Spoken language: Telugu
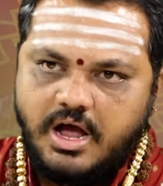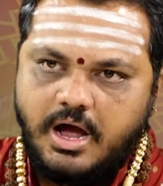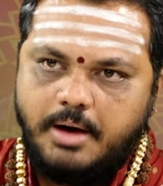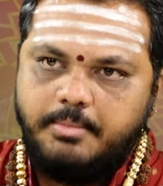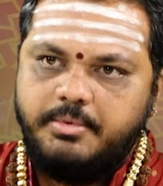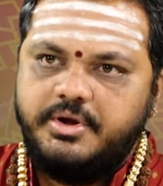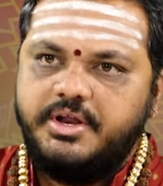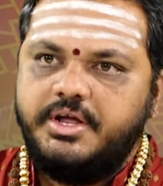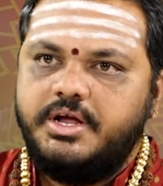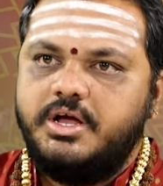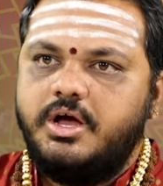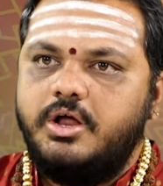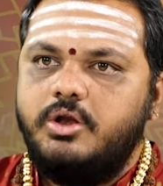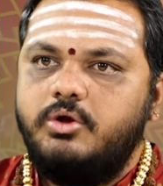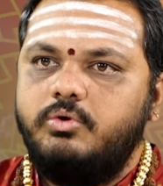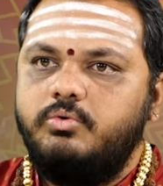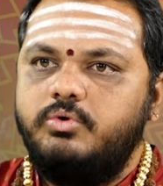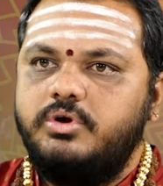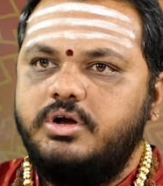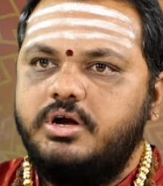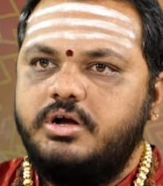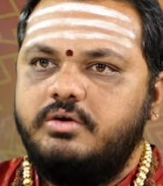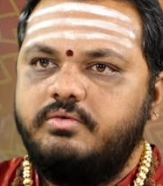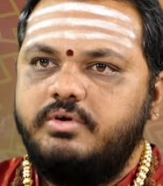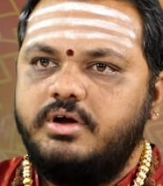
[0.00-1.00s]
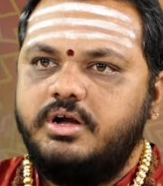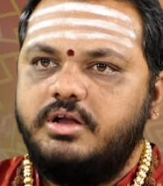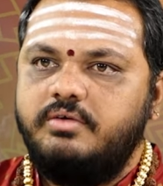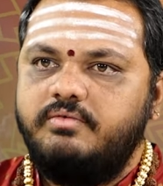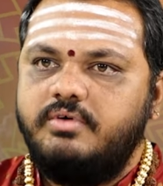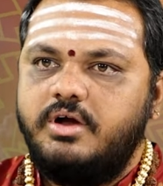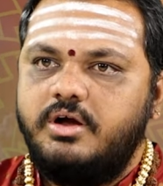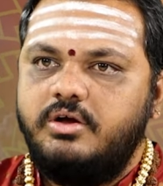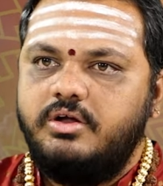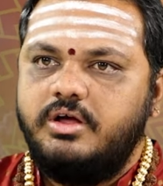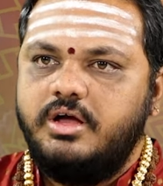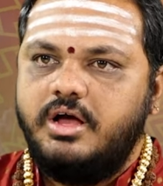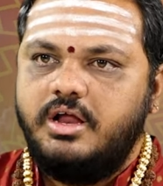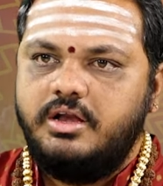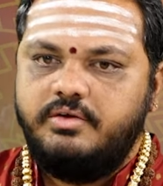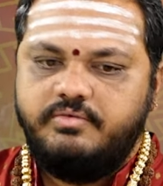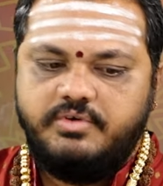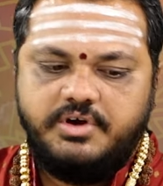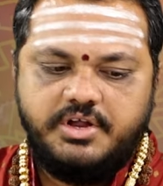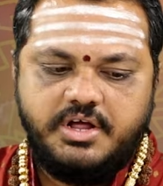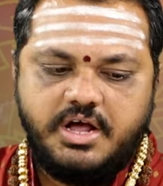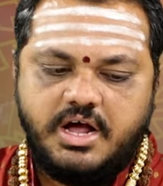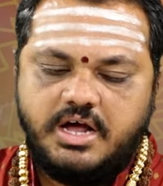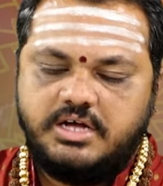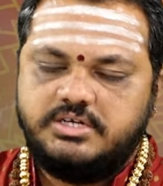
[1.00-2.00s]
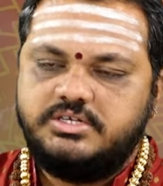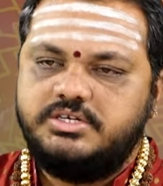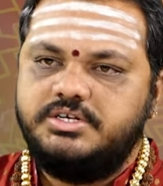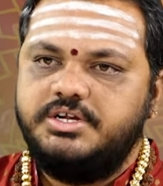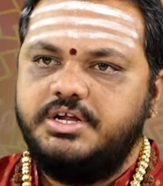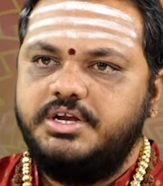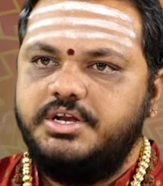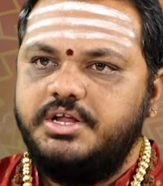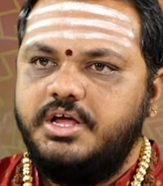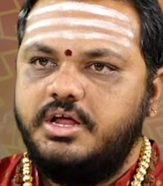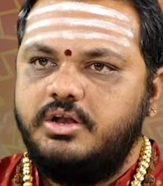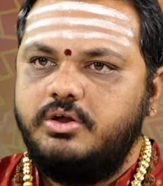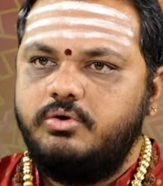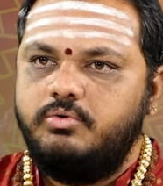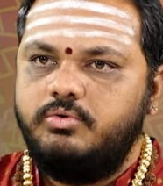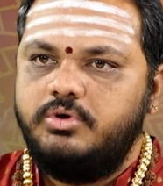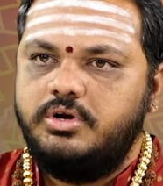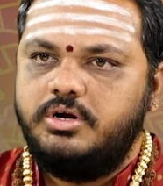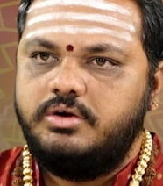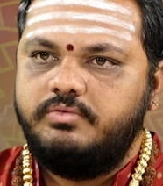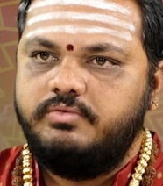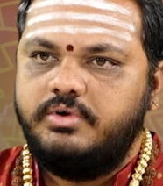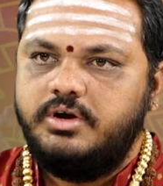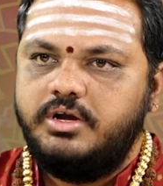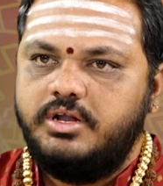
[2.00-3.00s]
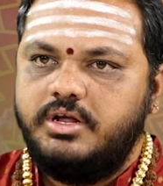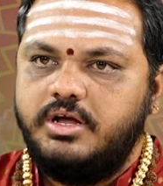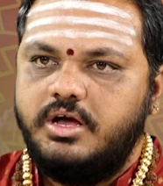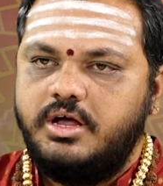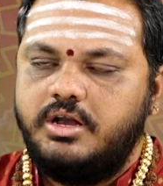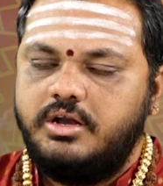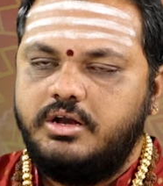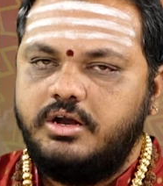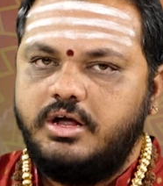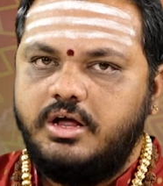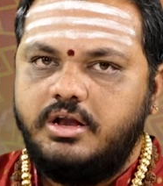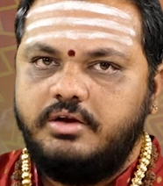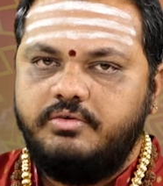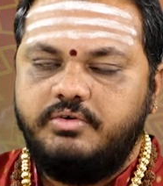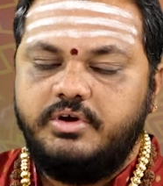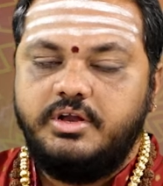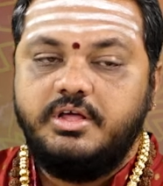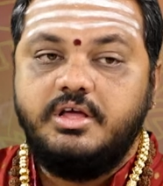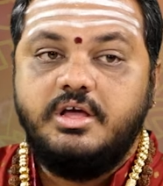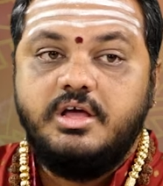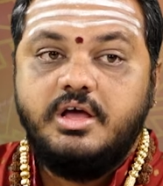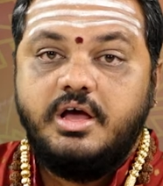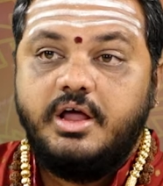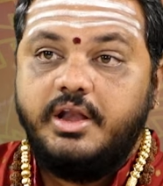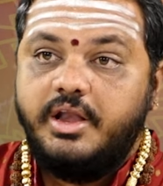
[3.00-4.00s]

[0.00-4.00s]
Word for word: అమెరికాలో ఉన్నటువంటి వాళ్ళు కానివ్వండి ఆస్ట్రేలియాలో ఉన్నటువంటి కానివ్వండి